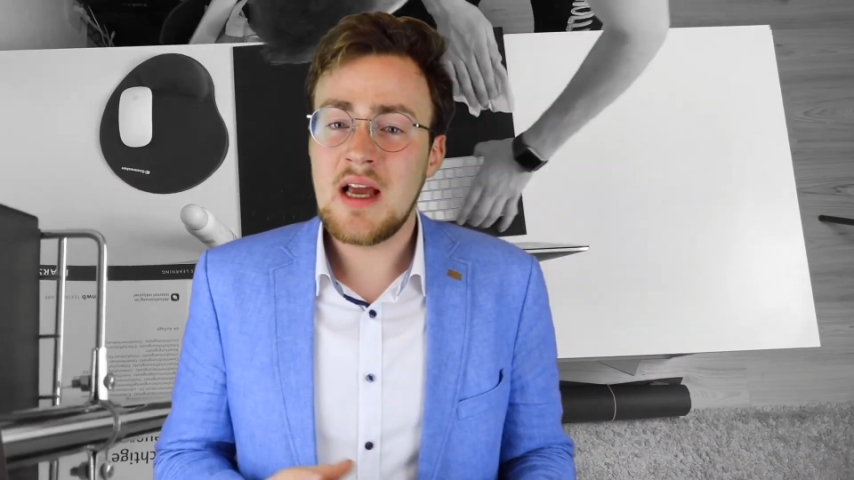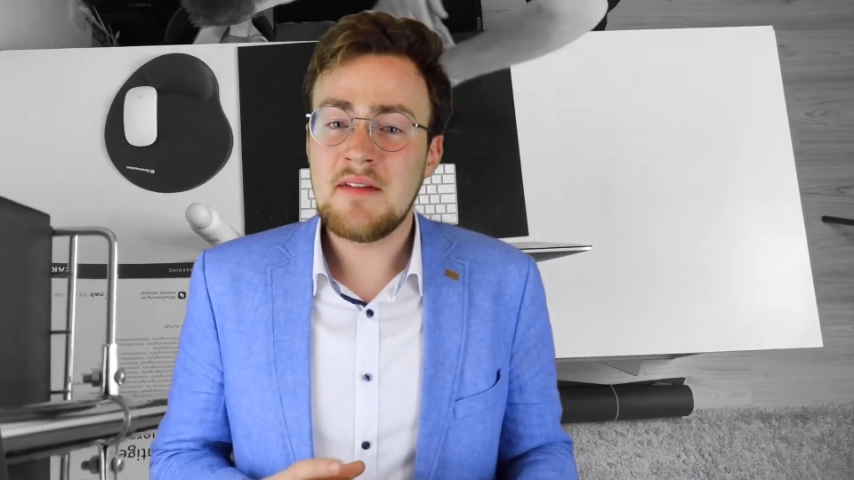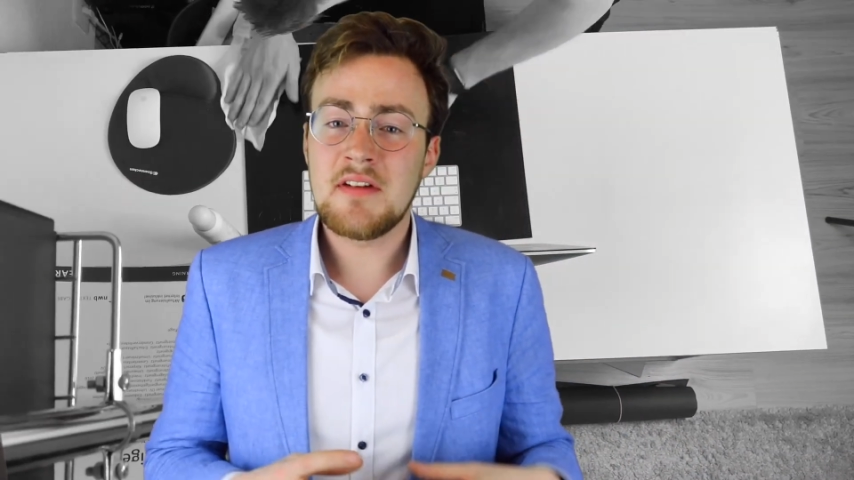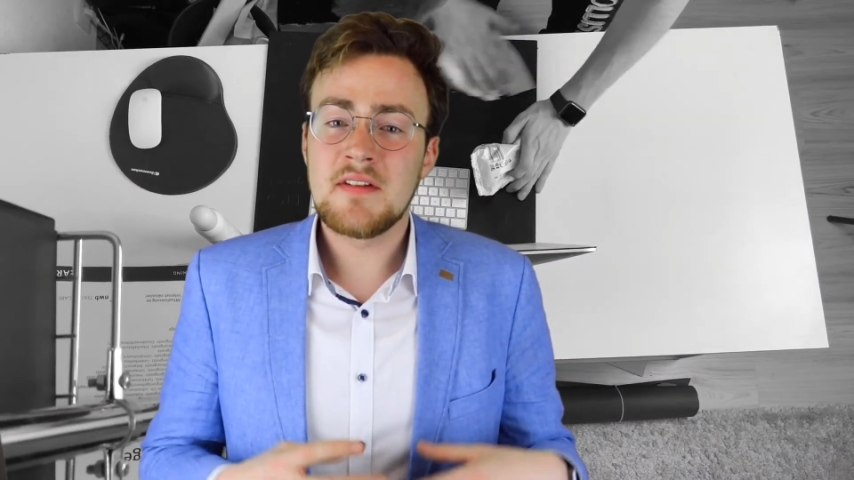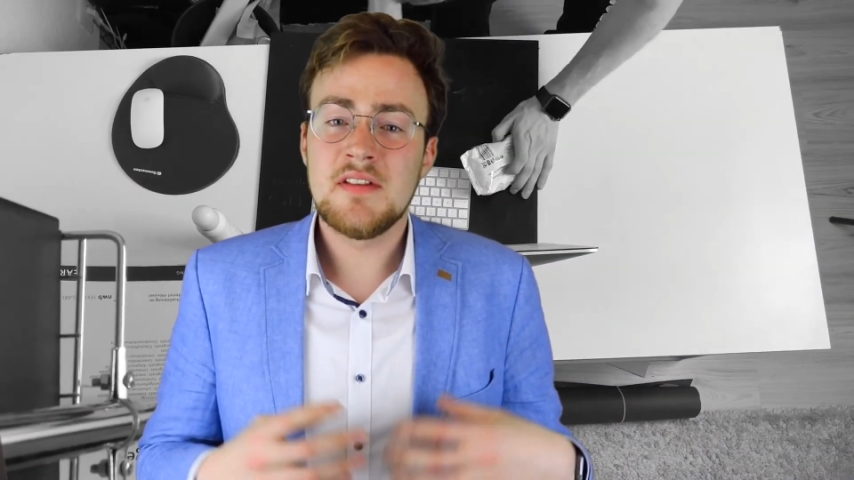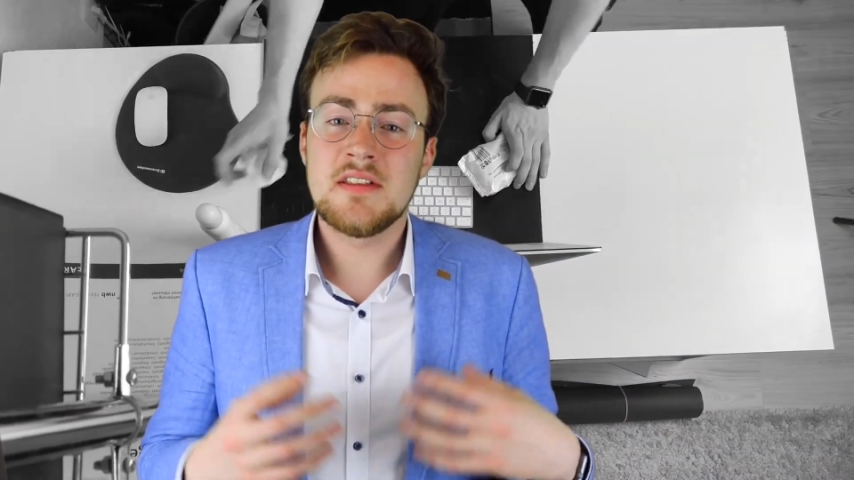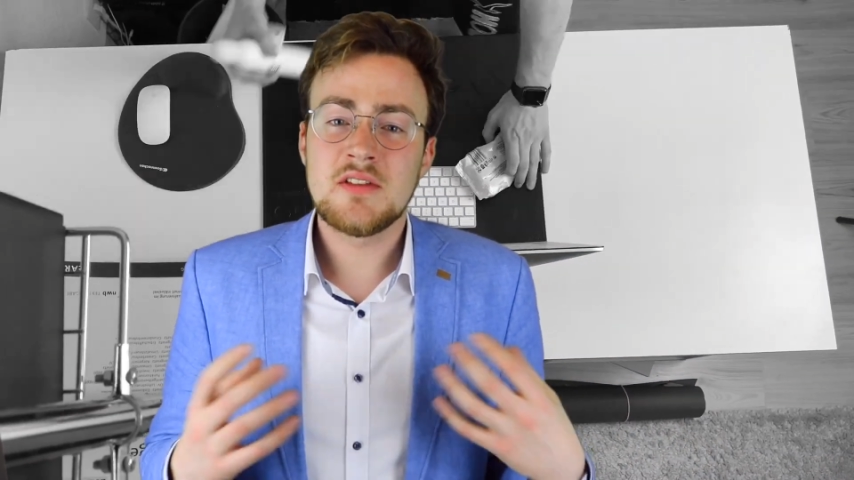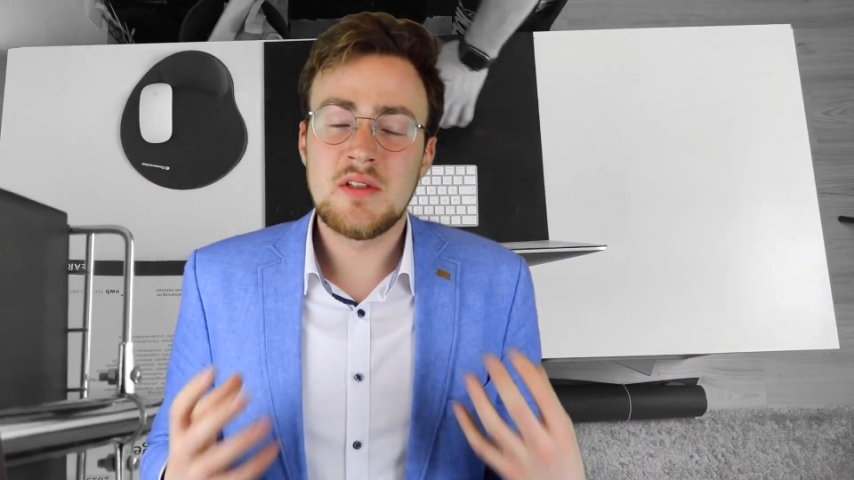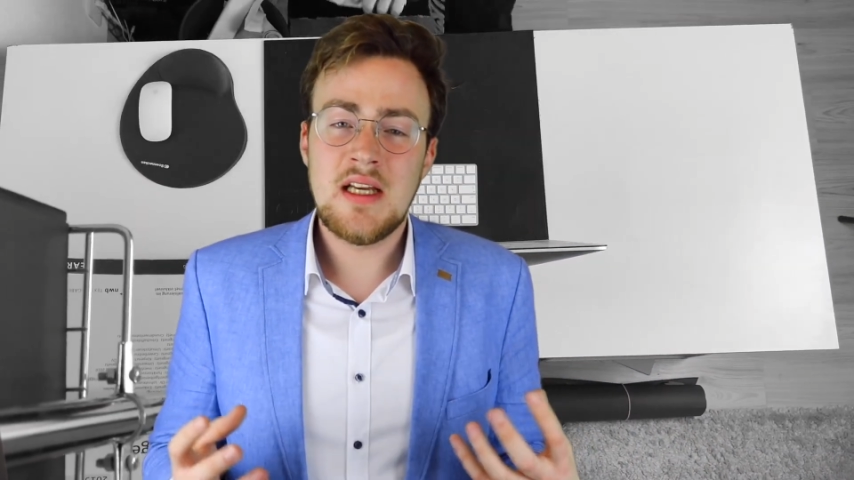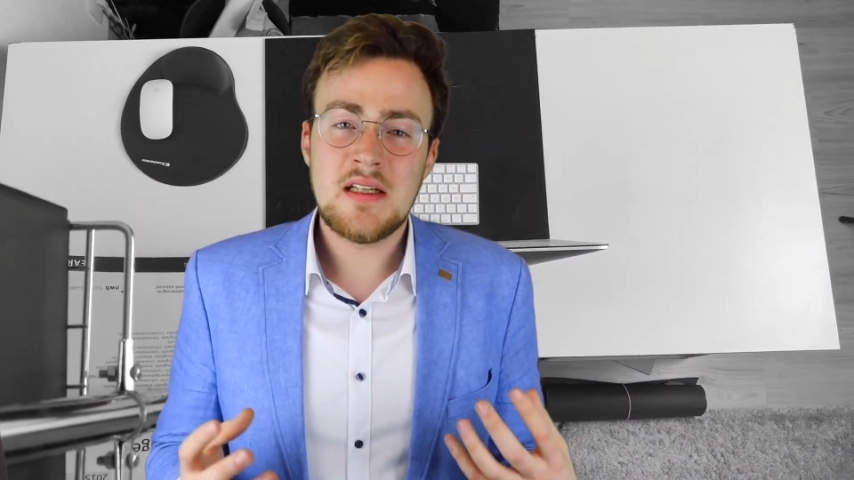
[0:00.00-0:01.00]
anfangen willst
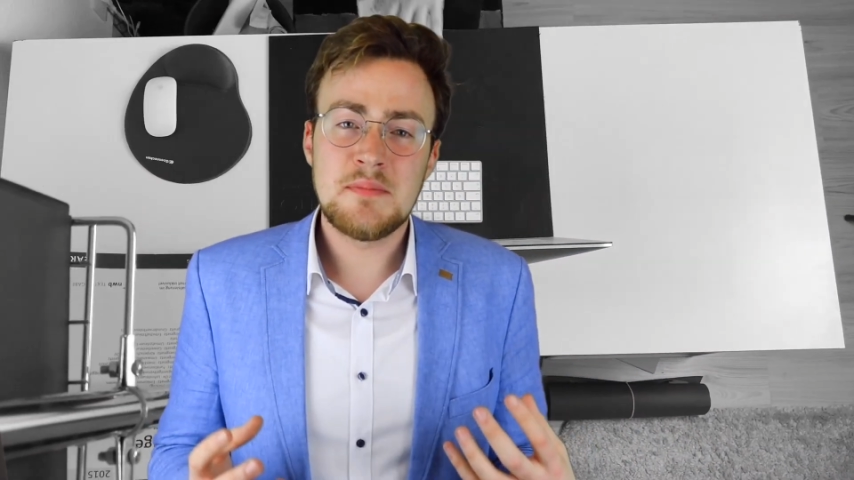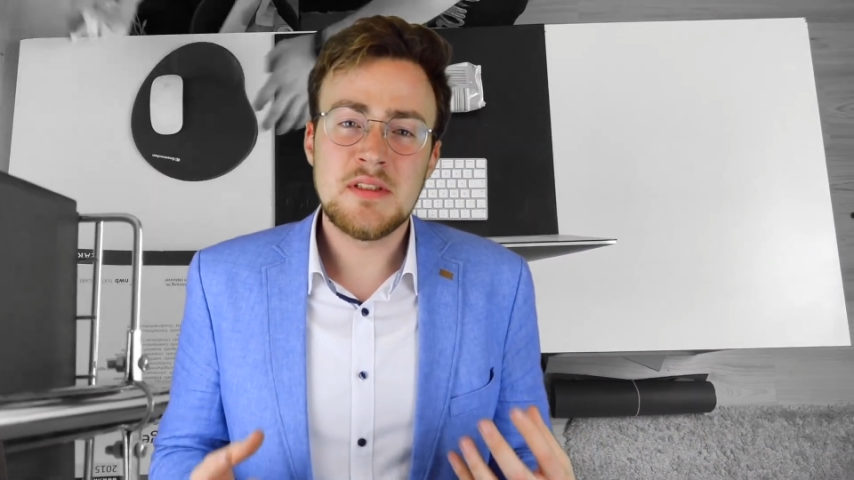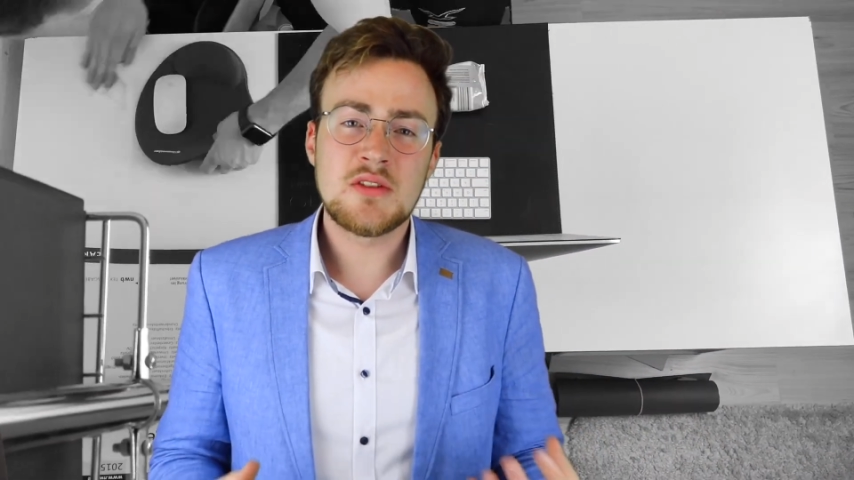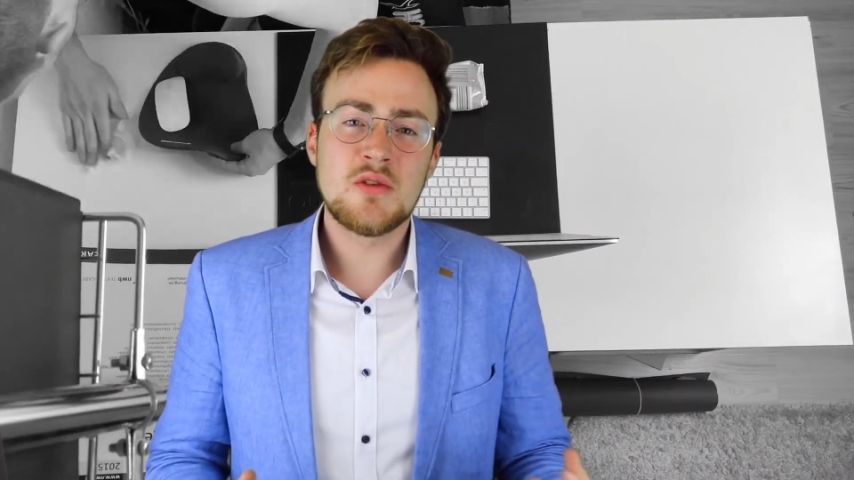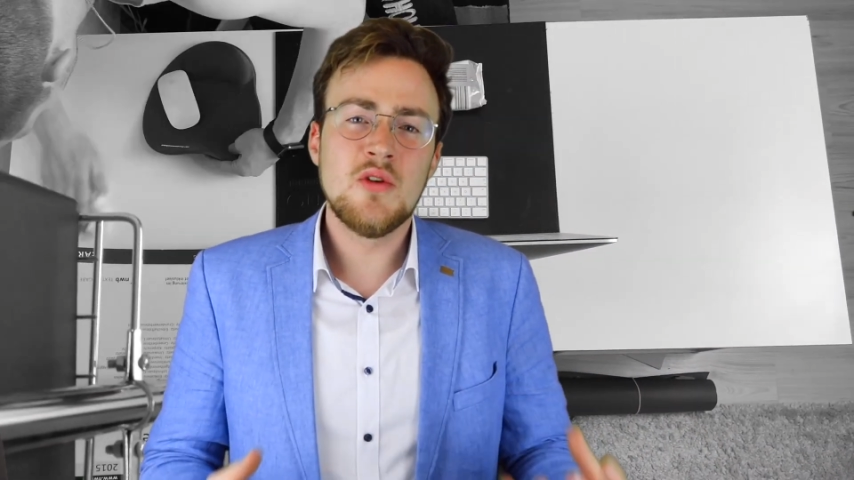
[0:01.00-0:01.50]
zu lernen, bist du